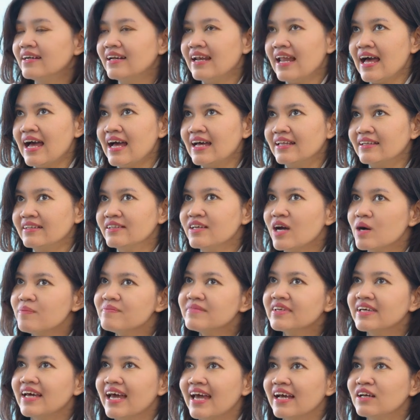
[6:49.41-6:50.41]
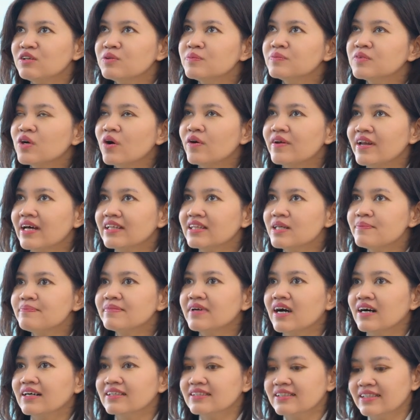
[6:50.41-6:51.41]
là nhóm dự án chúng tôi đã tiếp
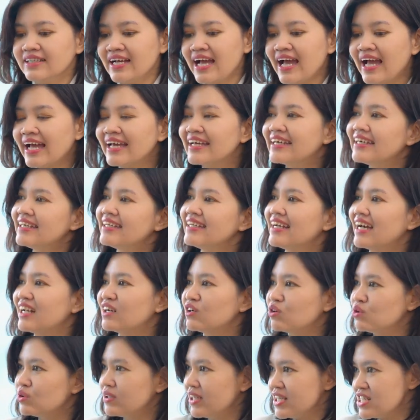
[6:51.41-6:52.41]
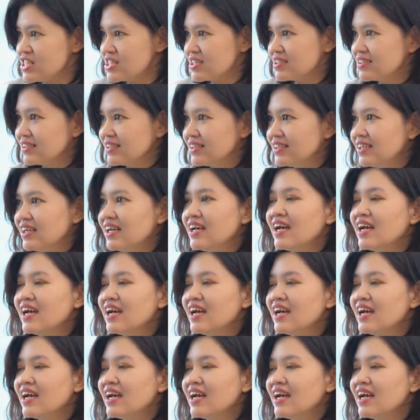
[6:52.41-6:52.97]
cận từ hai khía cạnh của thị trường.